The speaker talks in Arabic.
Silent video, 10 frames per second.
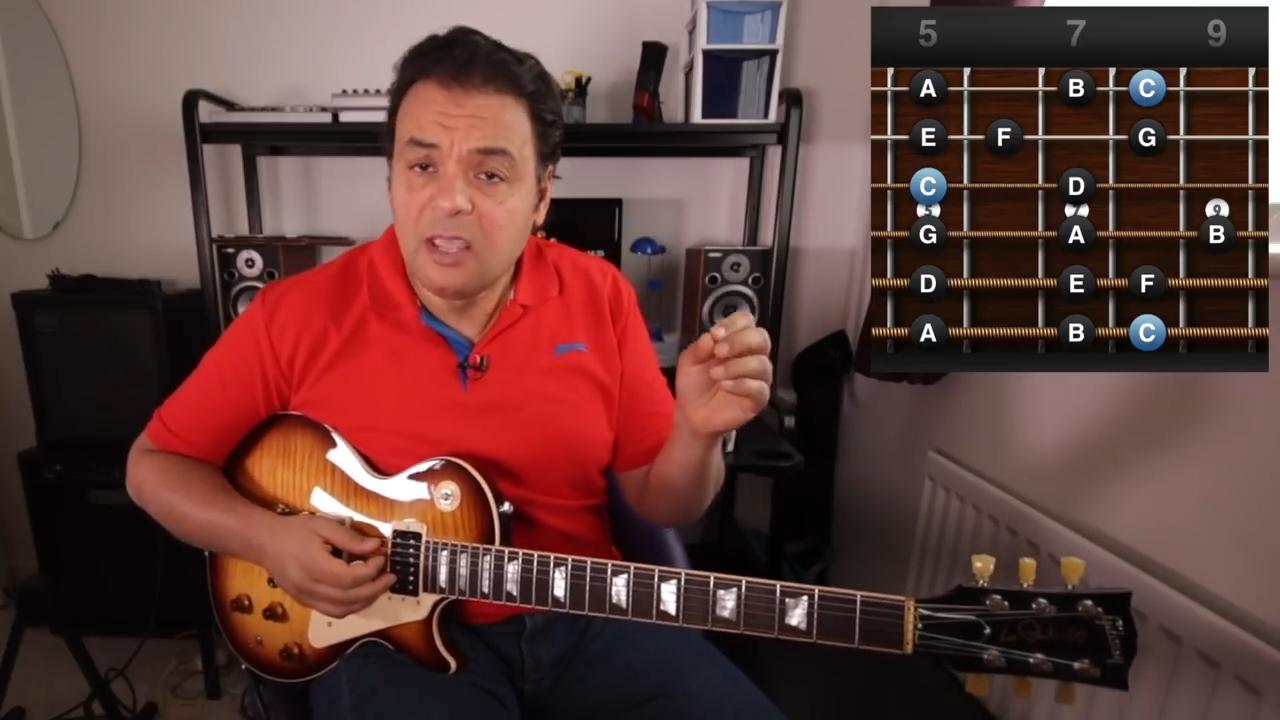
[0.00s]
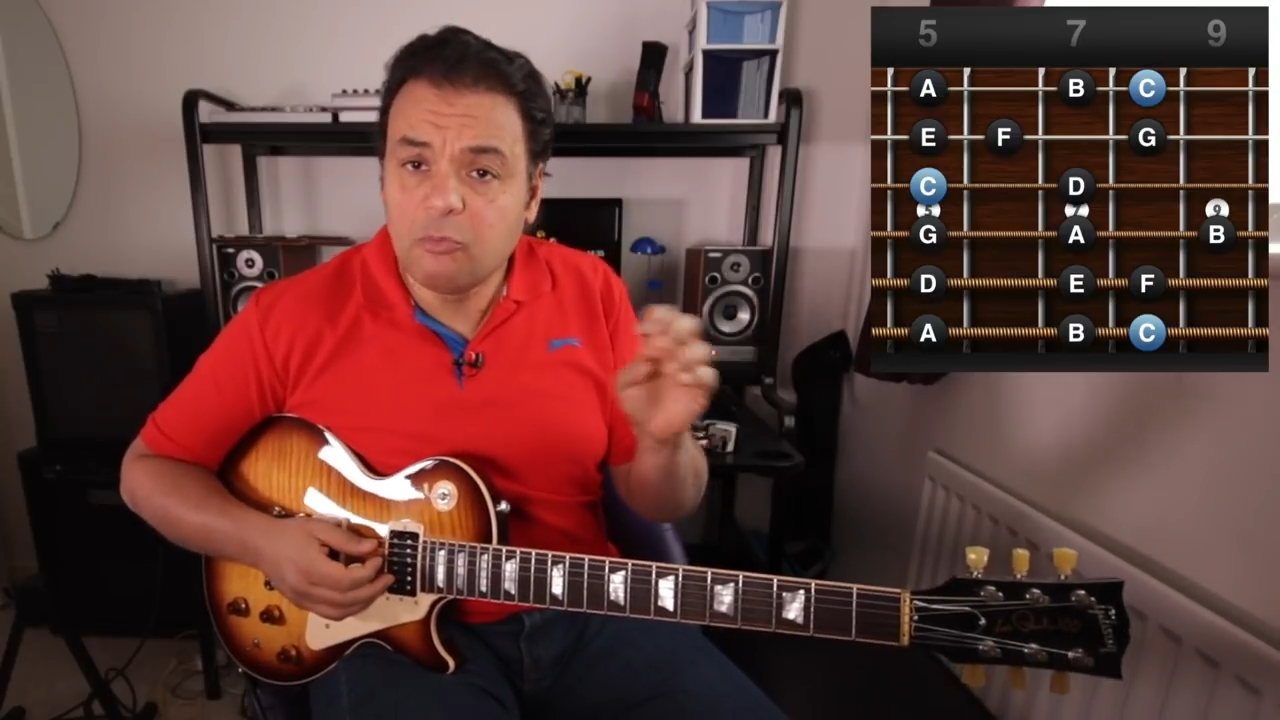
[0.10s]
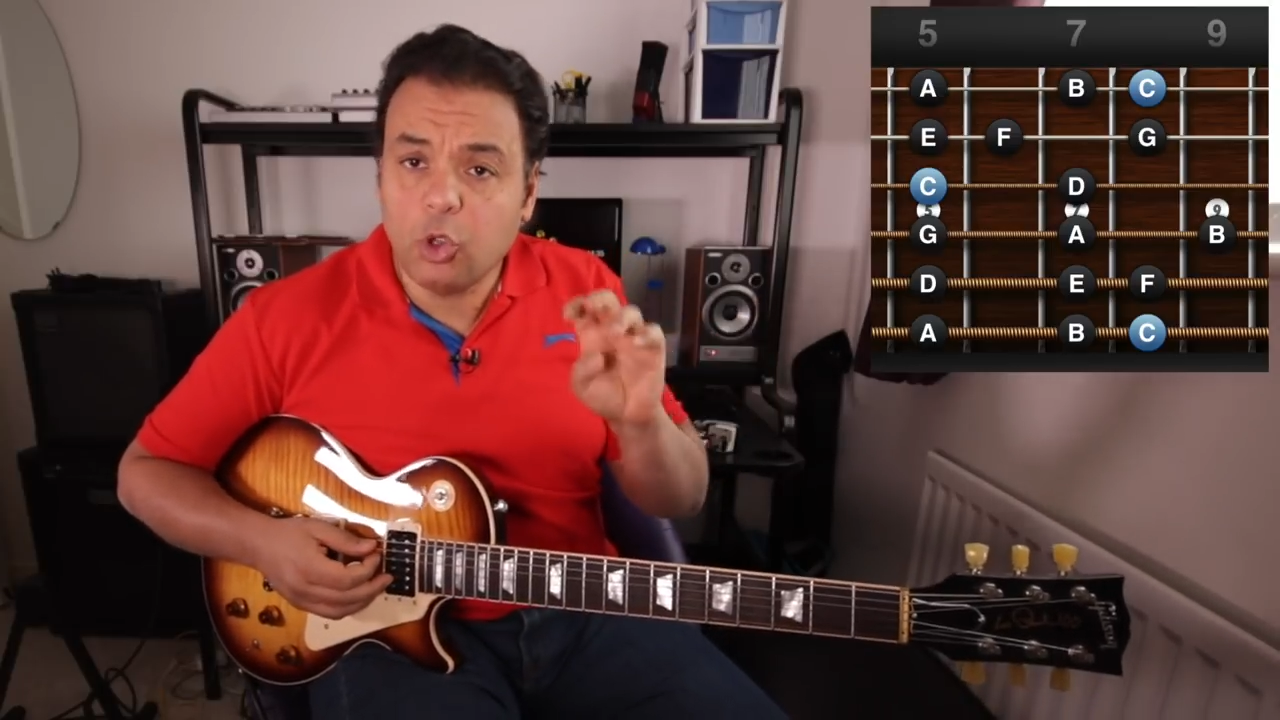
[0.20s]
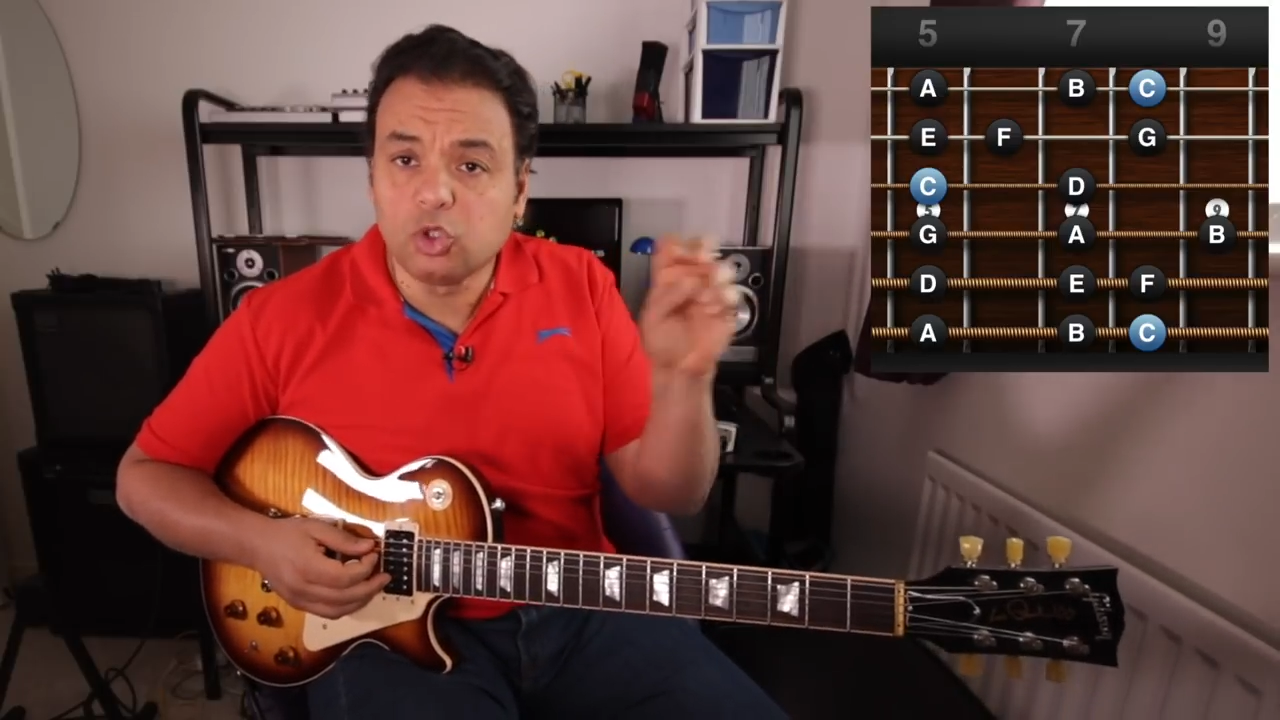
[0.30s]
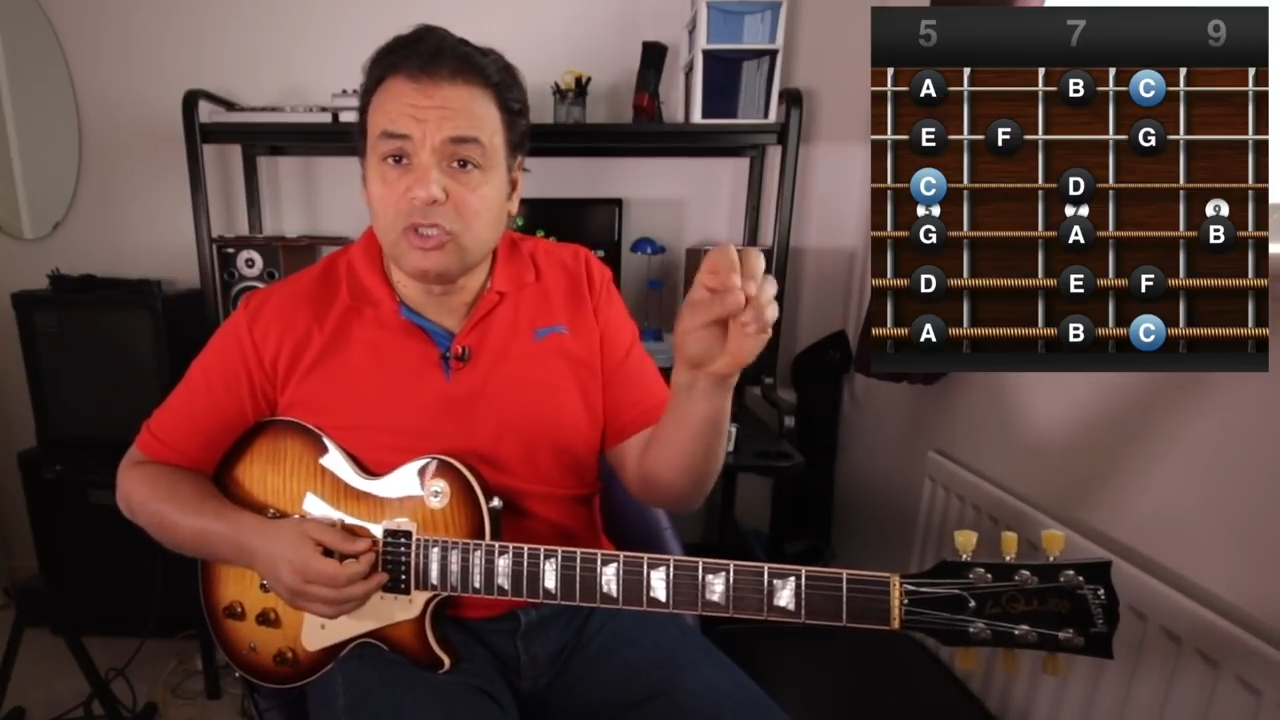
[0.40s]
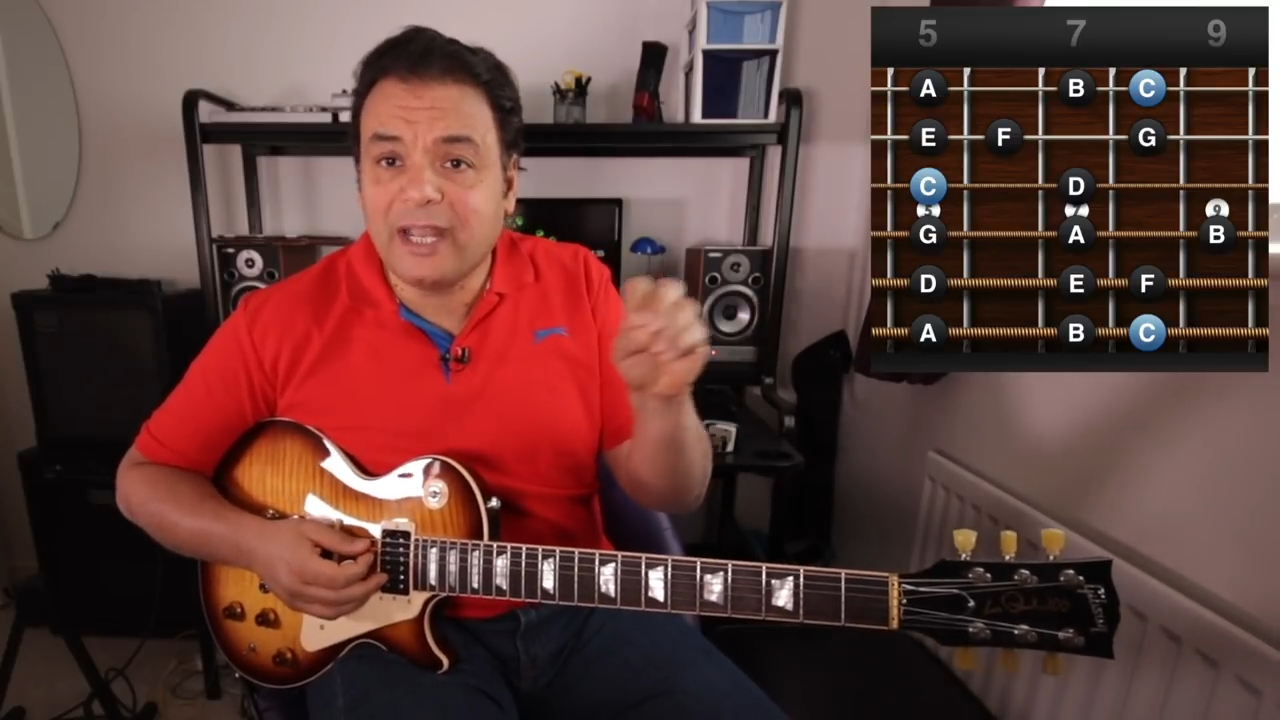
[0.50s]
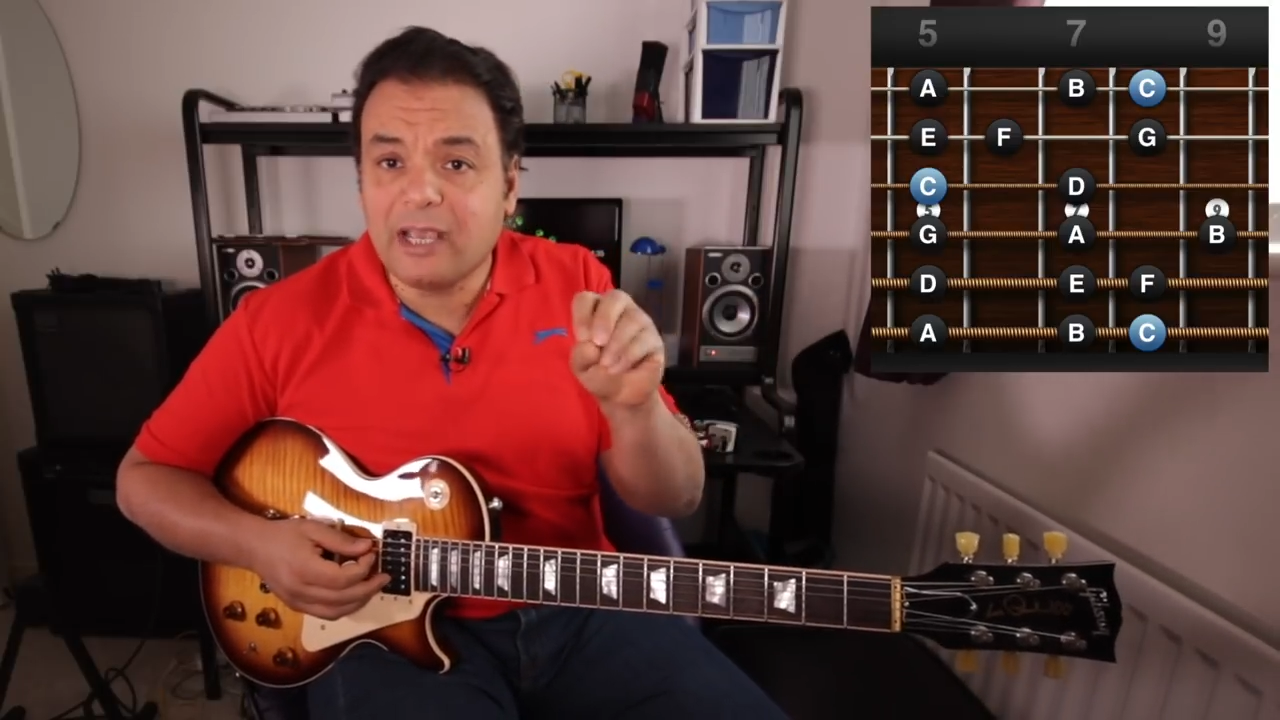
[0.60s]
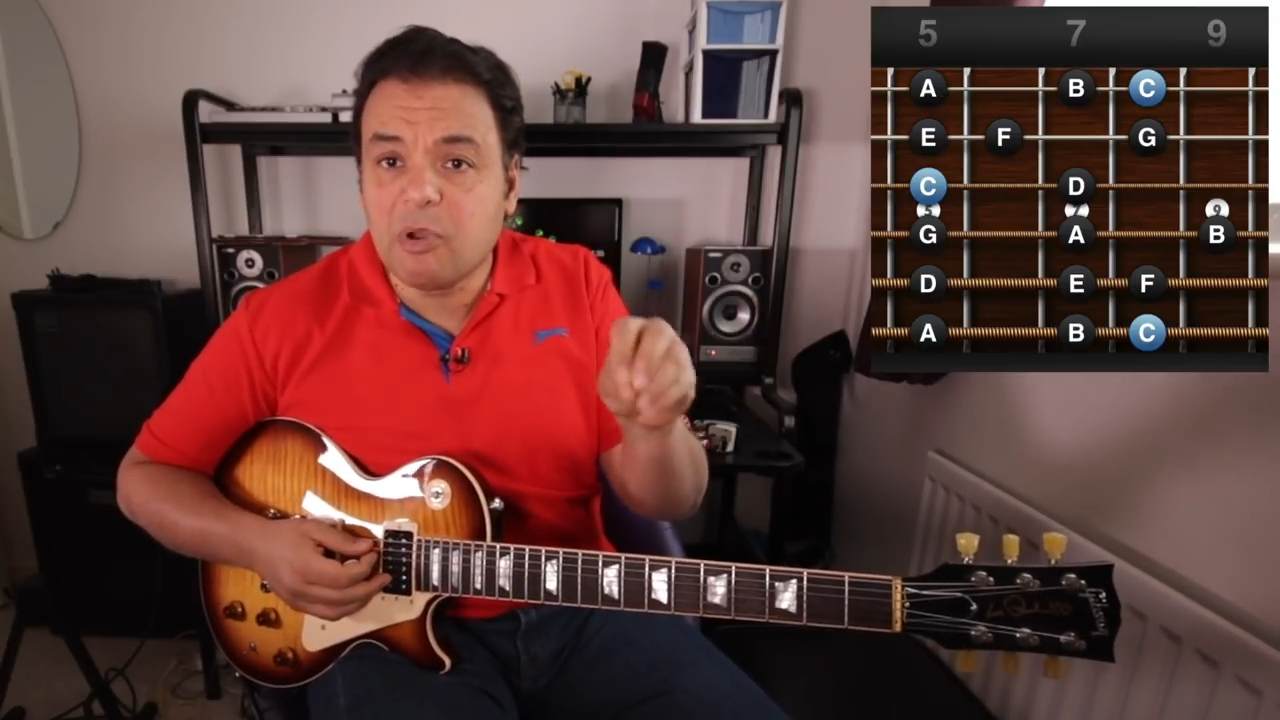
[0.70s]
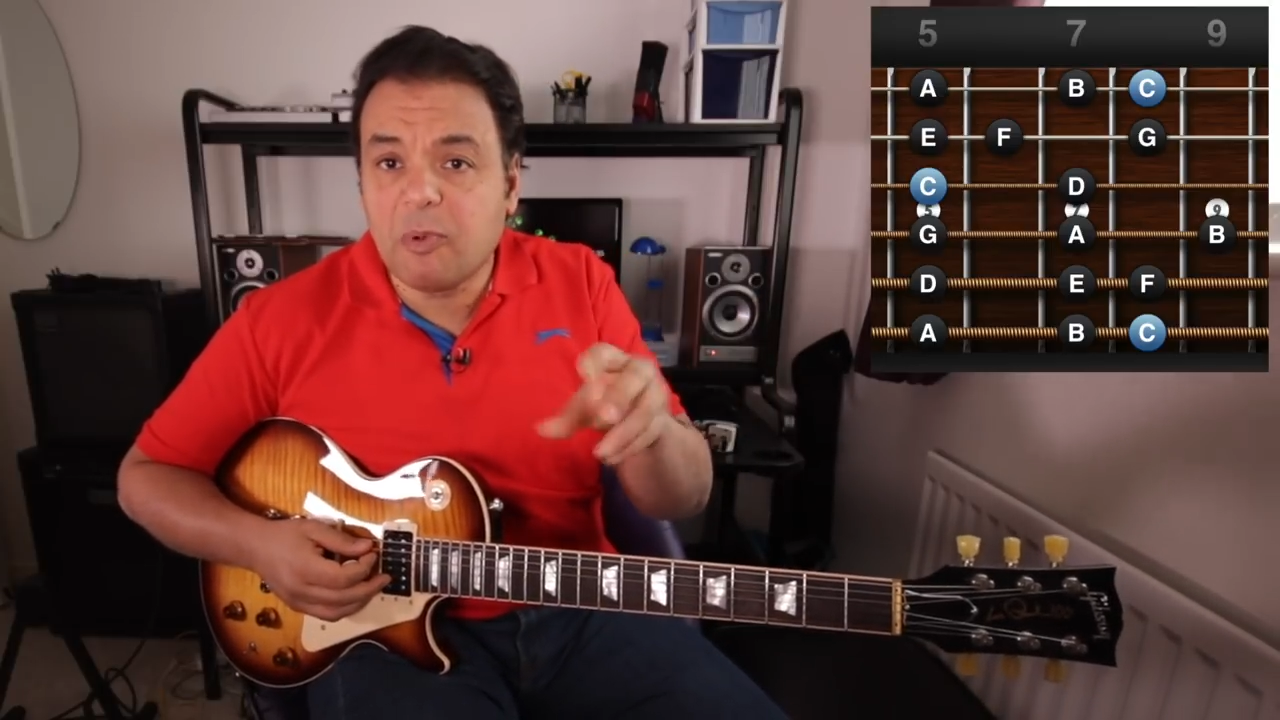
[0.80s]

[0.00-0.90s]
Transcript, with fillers: بيحط النغمه